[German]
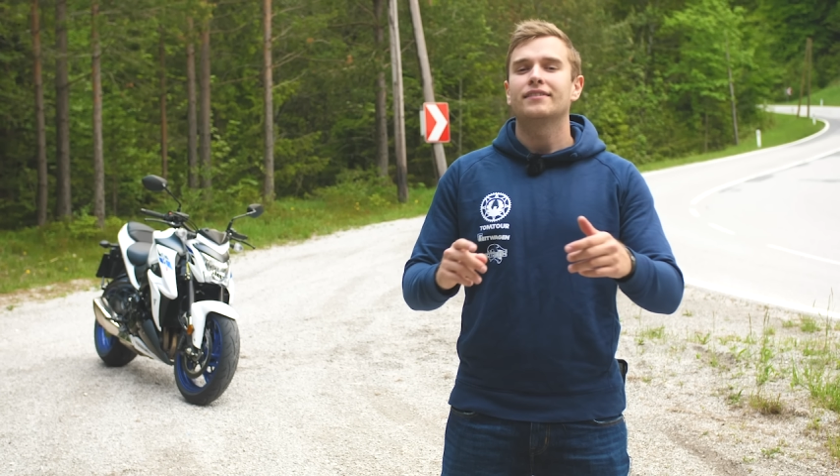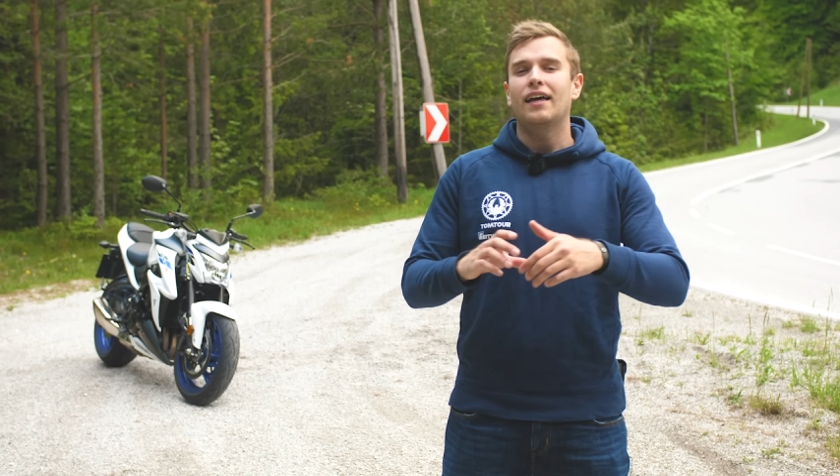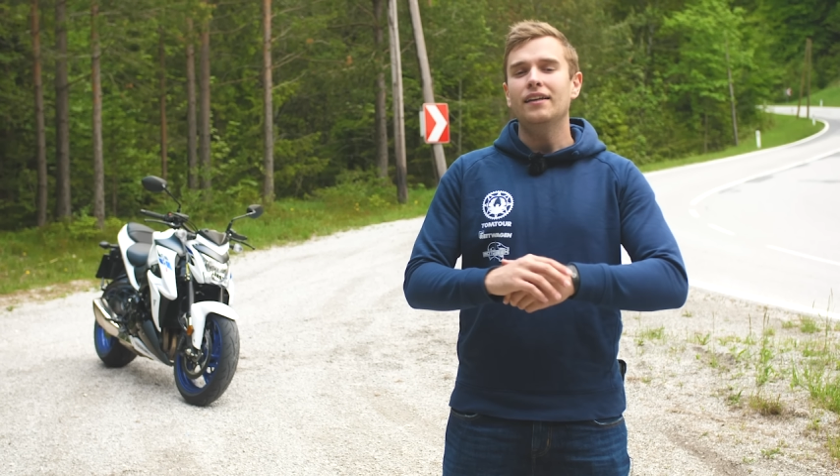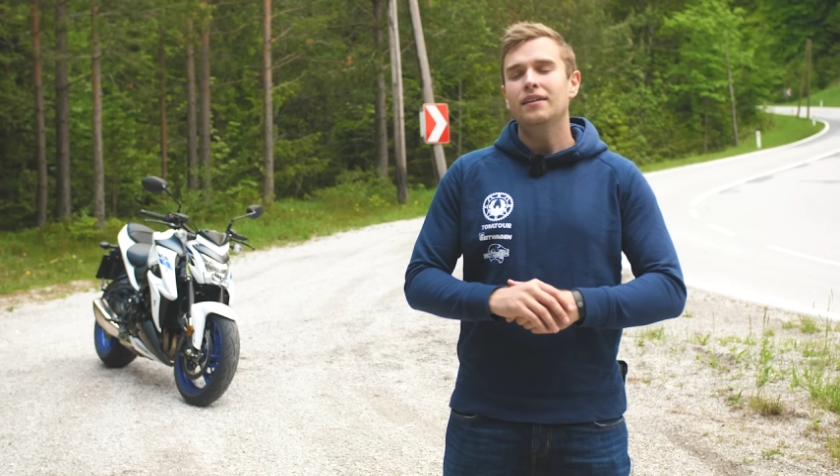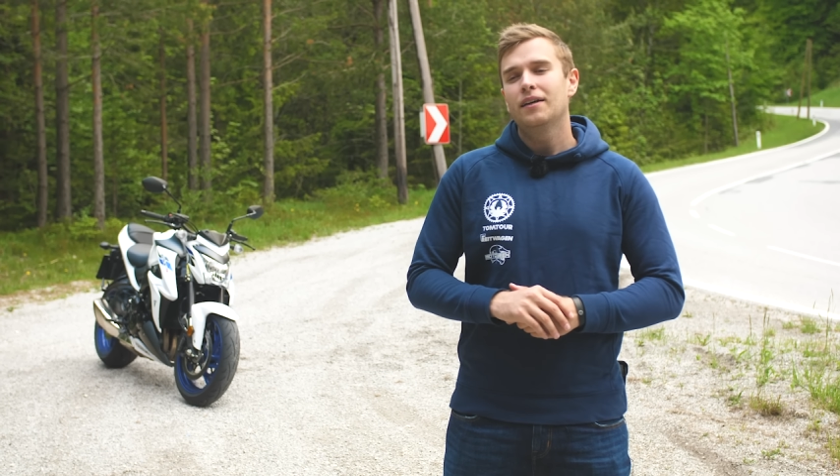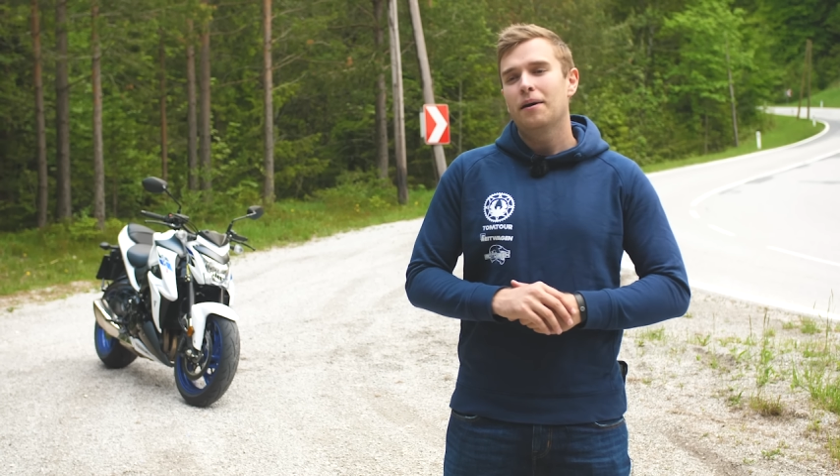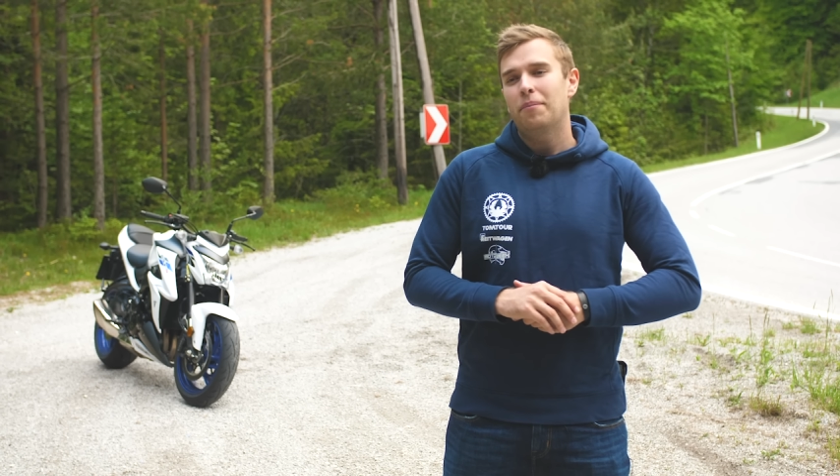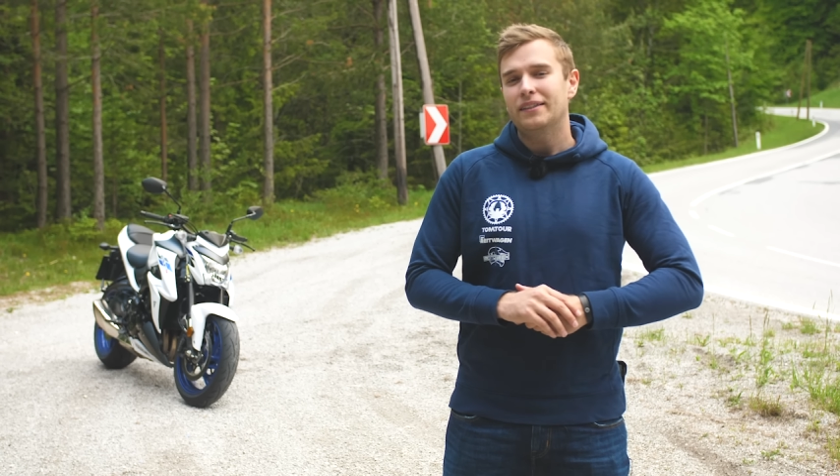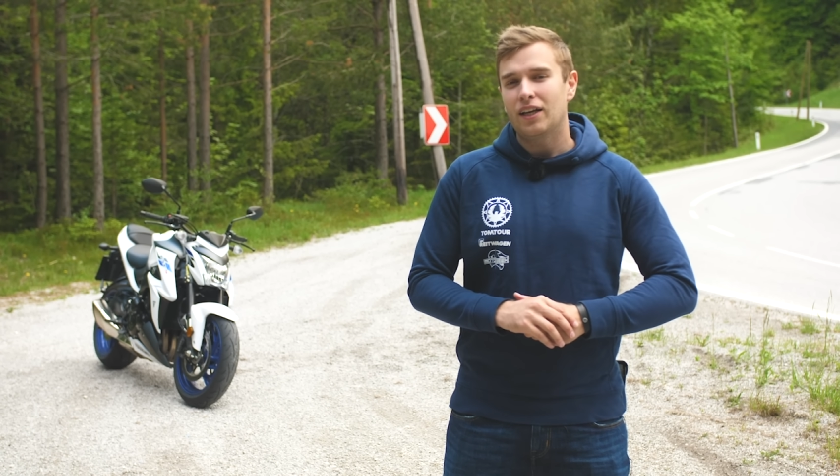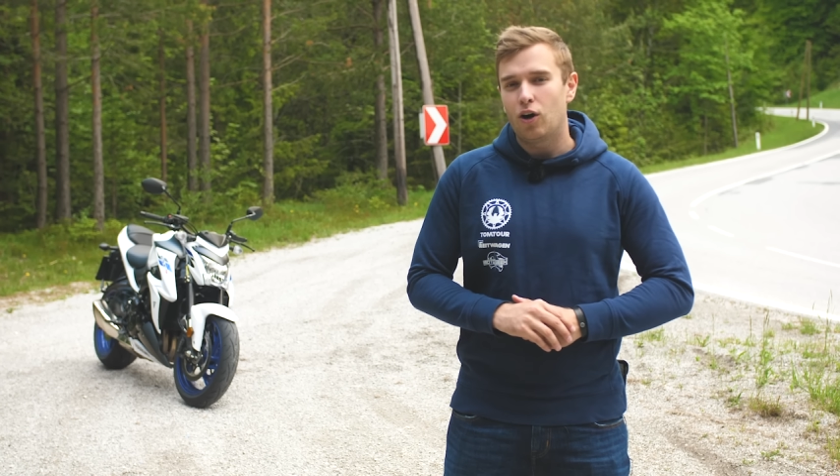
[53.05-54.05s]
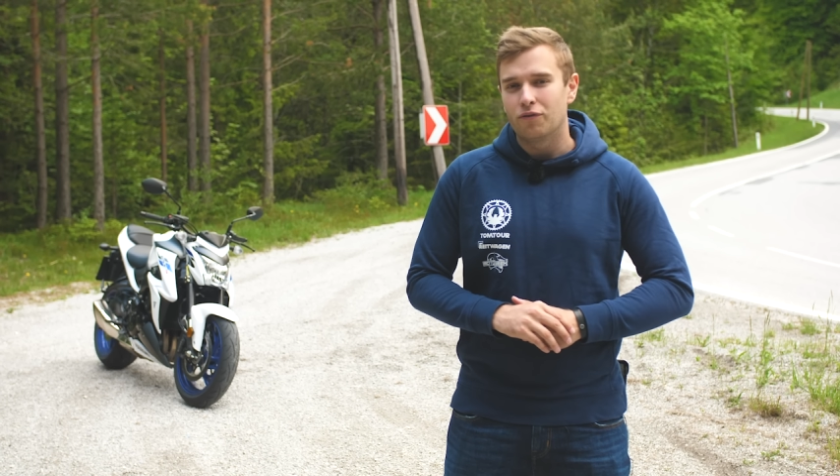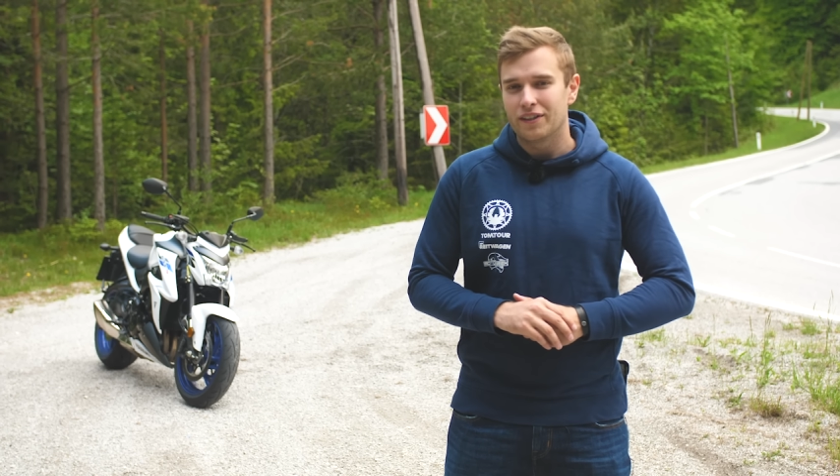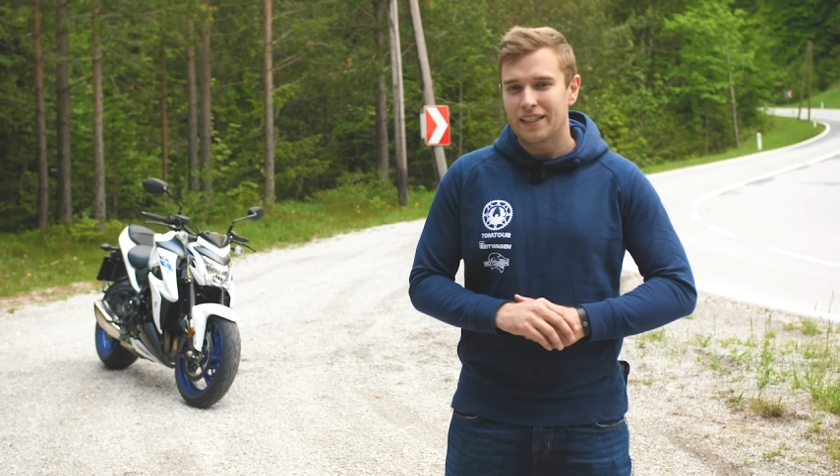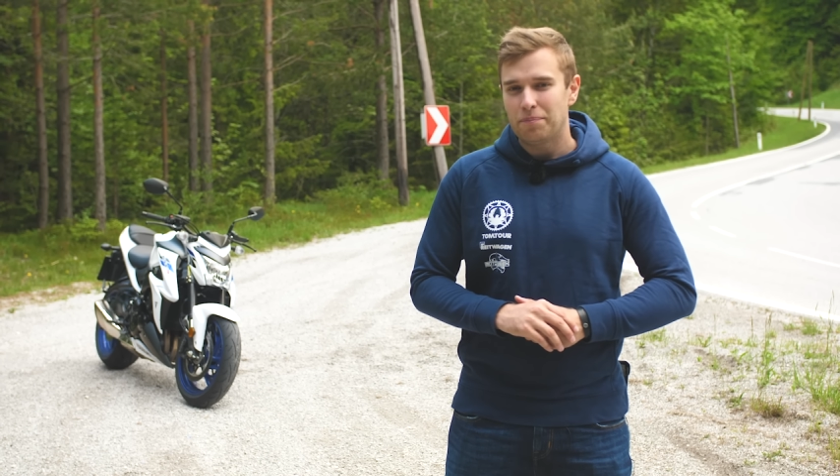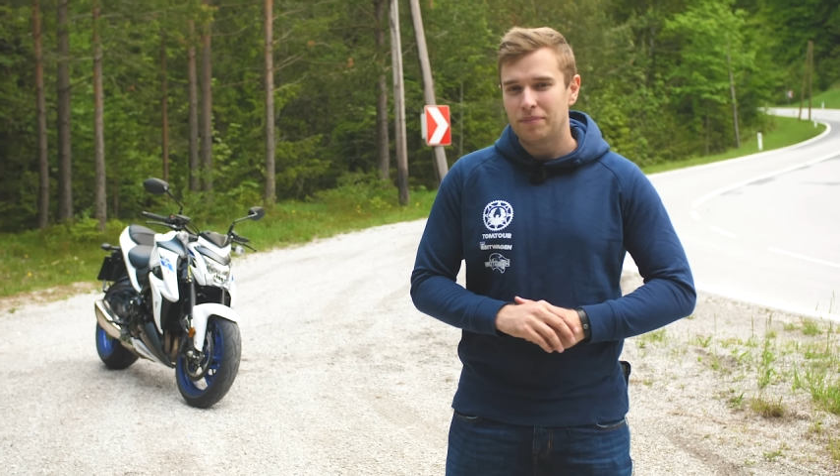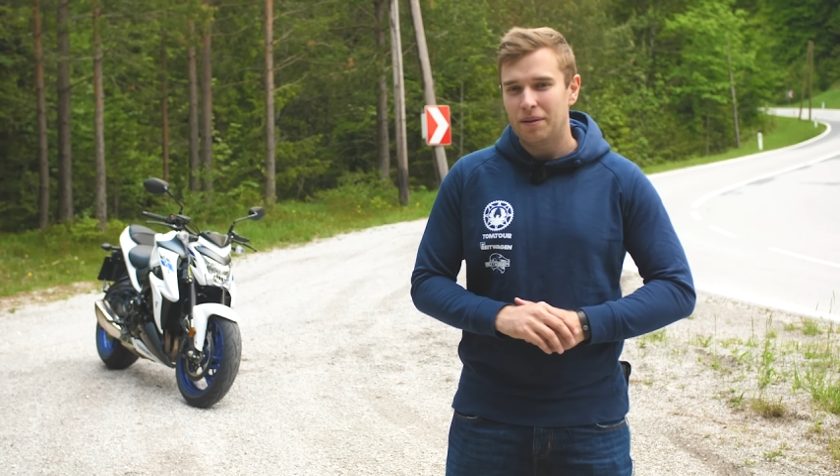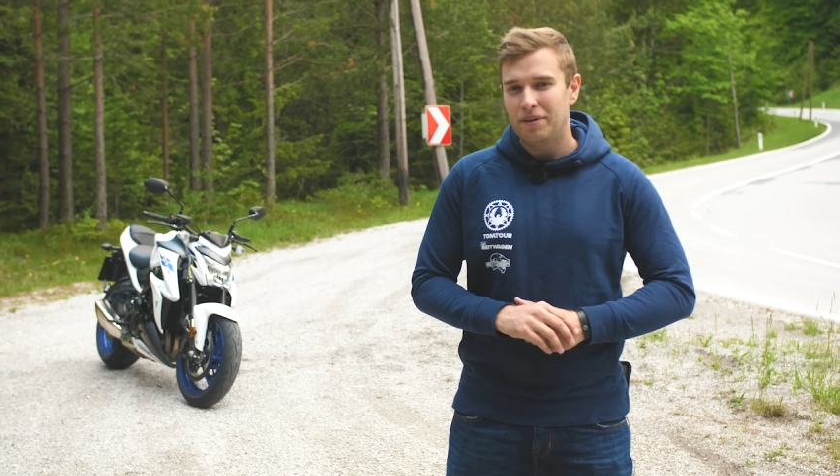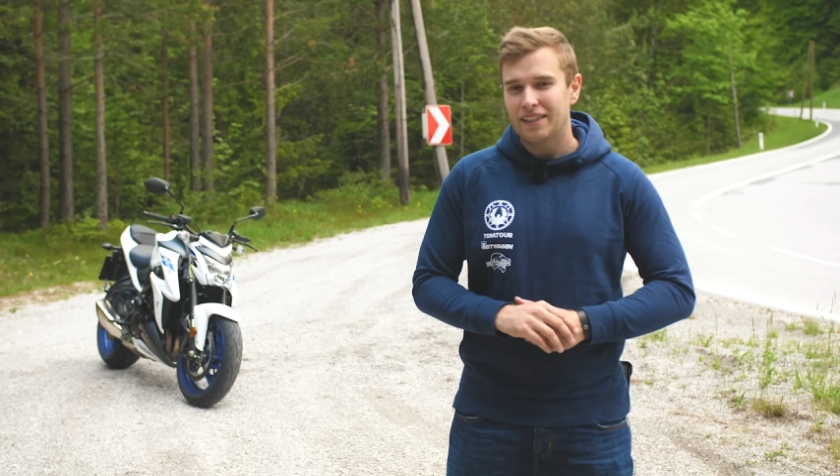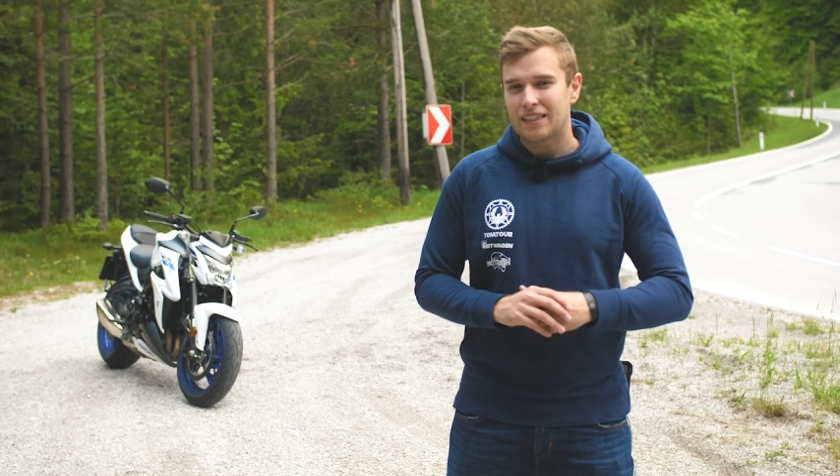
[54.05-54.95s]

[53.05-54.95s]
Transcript: Dann passt auf, es gibt nämlich